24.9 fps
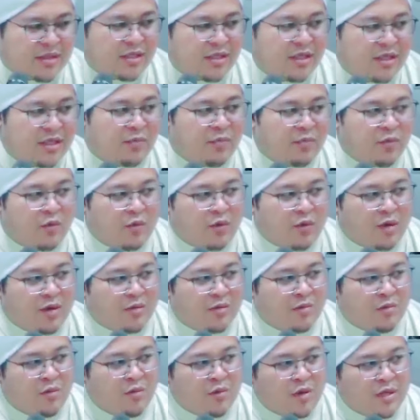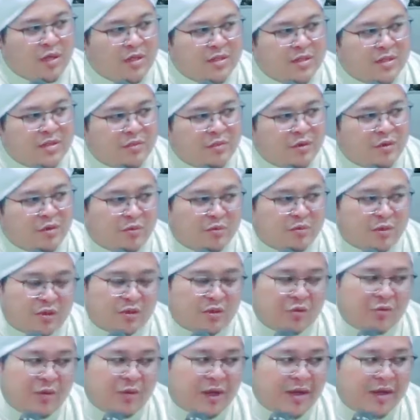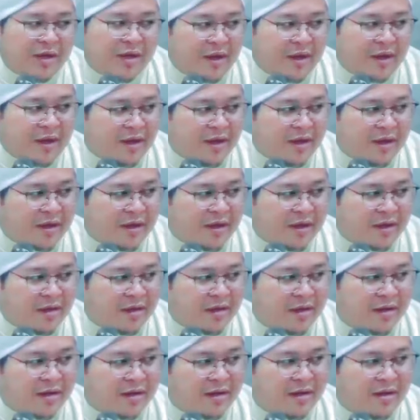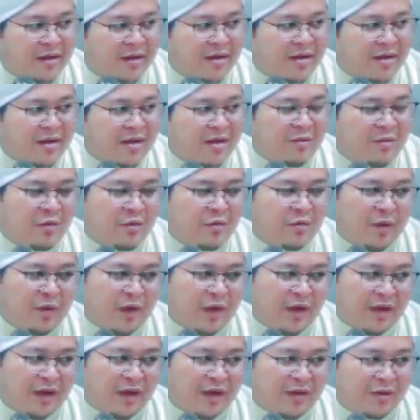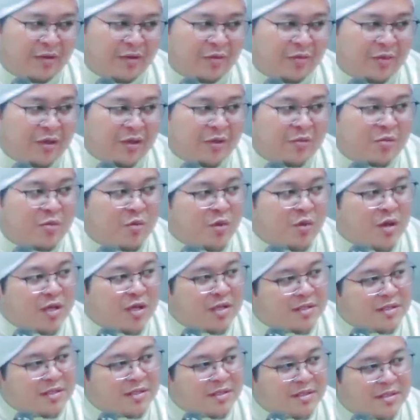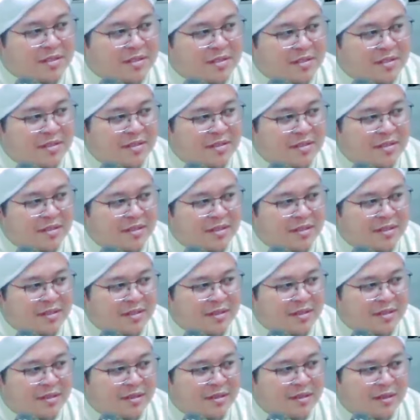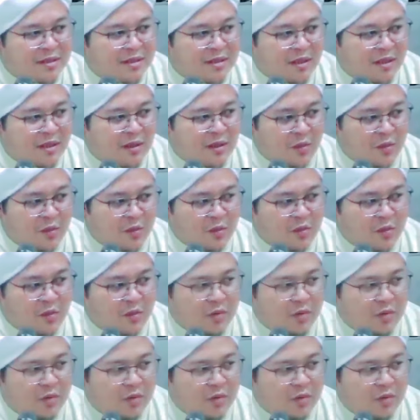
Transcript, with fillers: setiap orang bungas belum tentu bengkeng mun bengkeng itu berarti bungas ayo